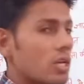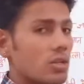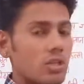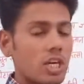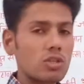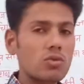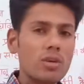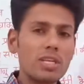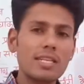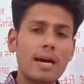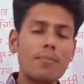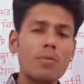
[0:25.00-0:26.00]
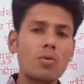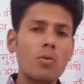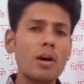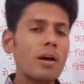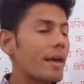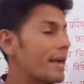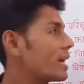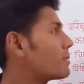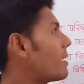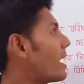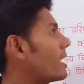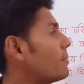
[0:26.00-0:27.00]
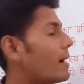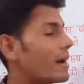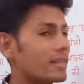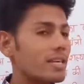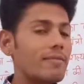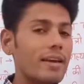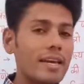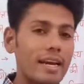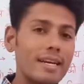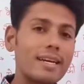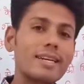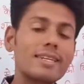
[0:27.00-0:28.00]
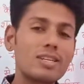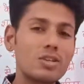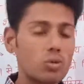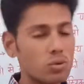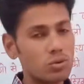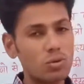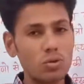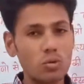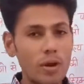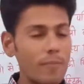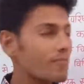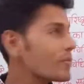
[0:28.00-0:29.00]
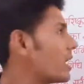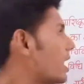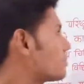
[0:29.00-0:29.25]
छह ईसा पूर्व एक महान भारतीय वैज्ञानिक सुश्रुत हुए अब